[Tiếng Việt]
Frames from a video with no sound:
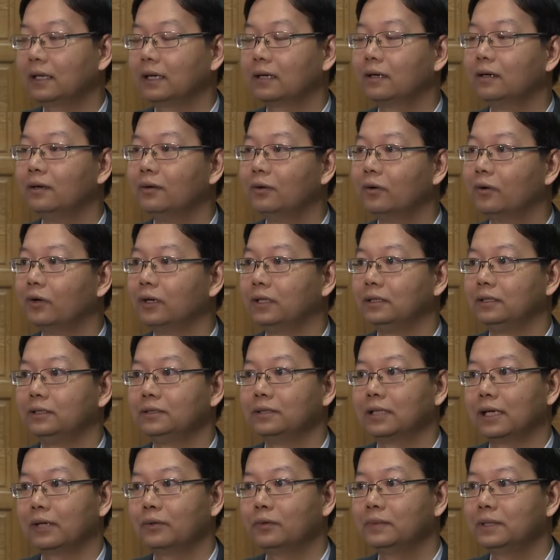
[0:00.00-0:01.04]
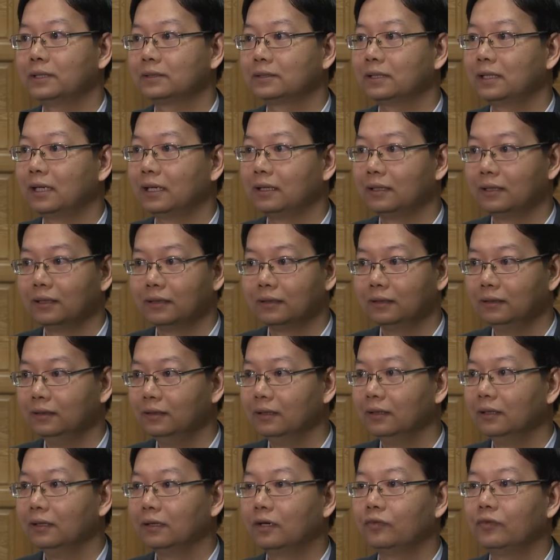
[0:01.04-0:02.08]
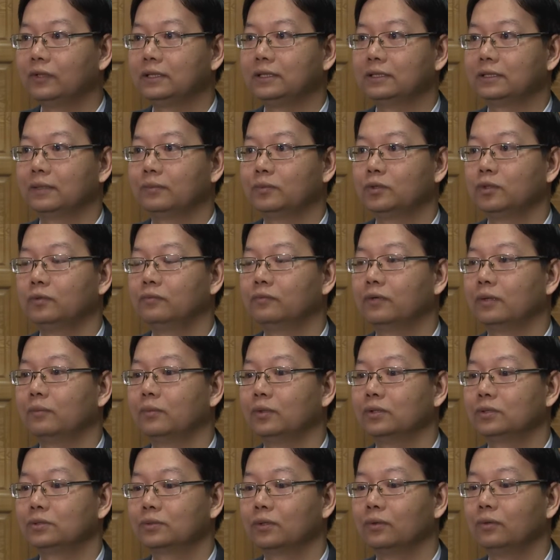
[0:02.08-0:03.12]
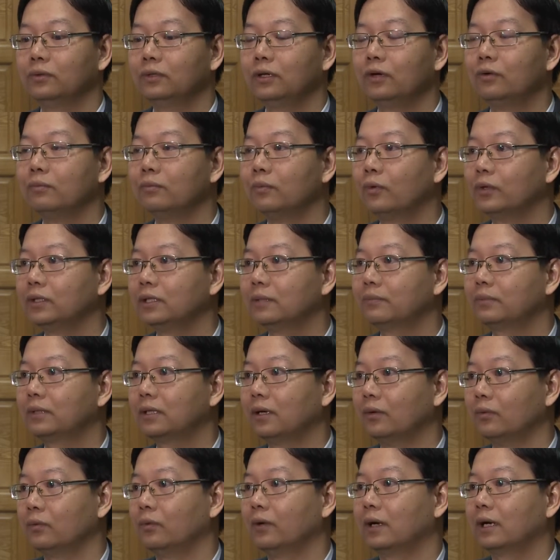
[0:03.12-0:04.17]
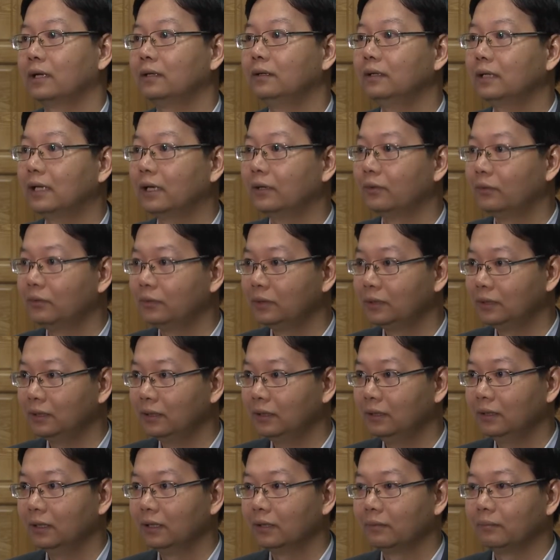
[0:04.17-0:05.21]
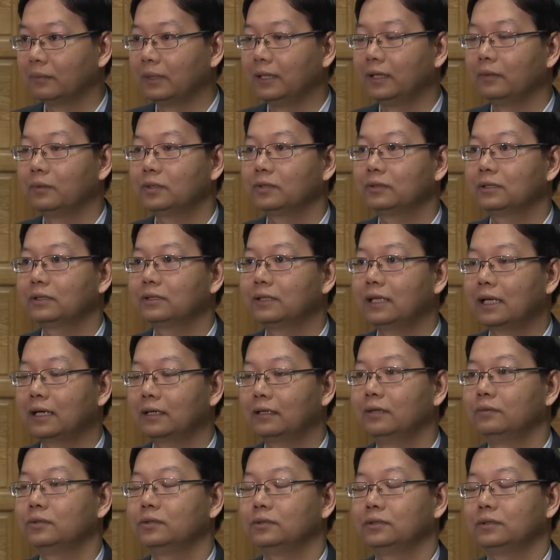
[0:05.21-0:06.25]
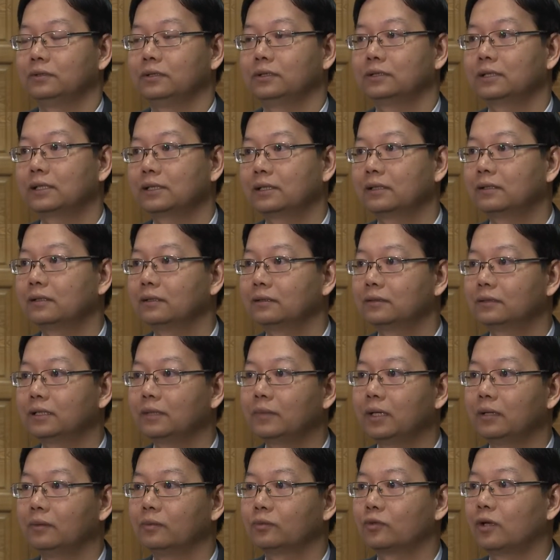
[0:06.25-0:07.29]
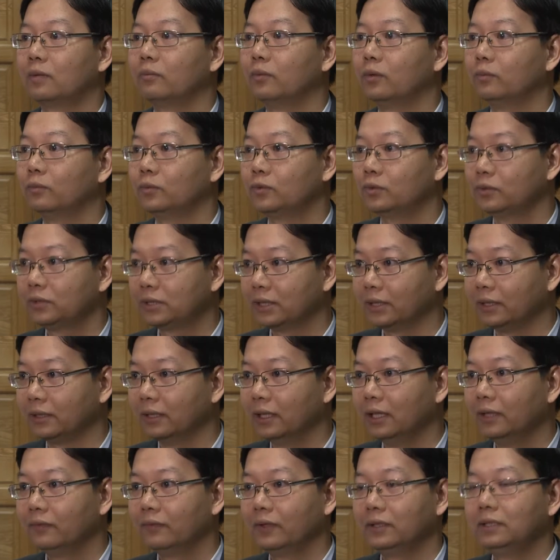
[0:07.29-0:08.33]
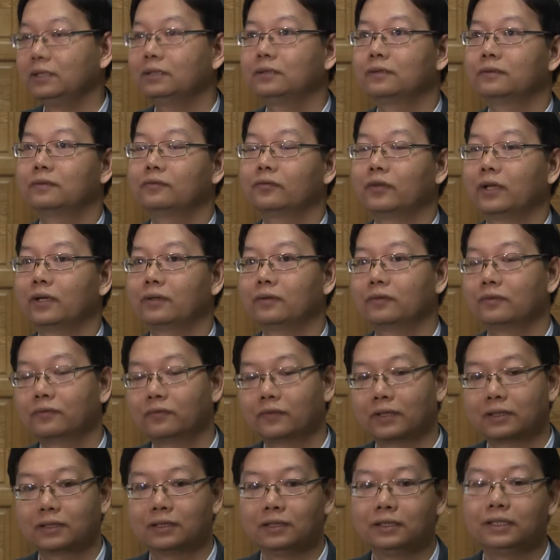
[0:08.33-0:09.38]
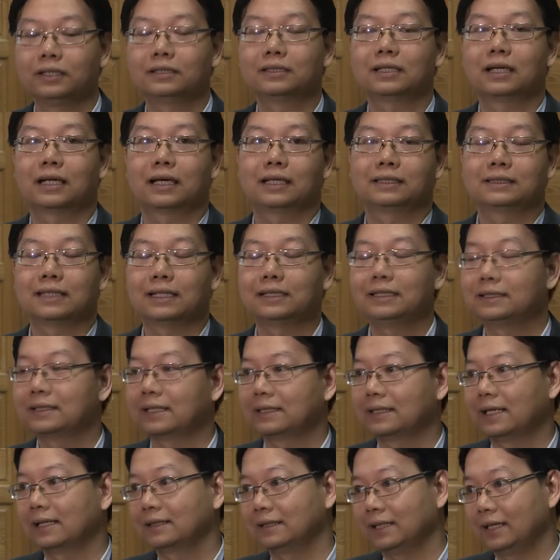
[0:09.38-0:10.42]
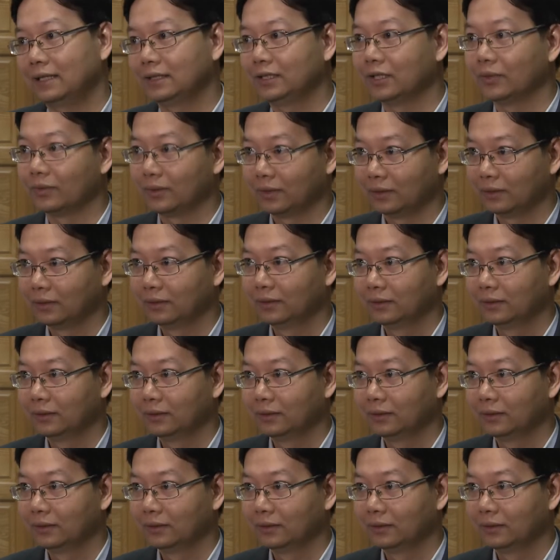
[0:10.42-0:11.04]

là cơ hội ở thị trường EU bây giờ rất là lớn không phải chỉ tập trung vào một số đầu mối nhập khẩu của các nước EU nữa mà nếu mà chúng ta năng động chúng ta tiếp cận toàn bộ một chu trình và như và, và tự nhiên rằng là cái giá trị gia tăng sẽ là nhiều hơn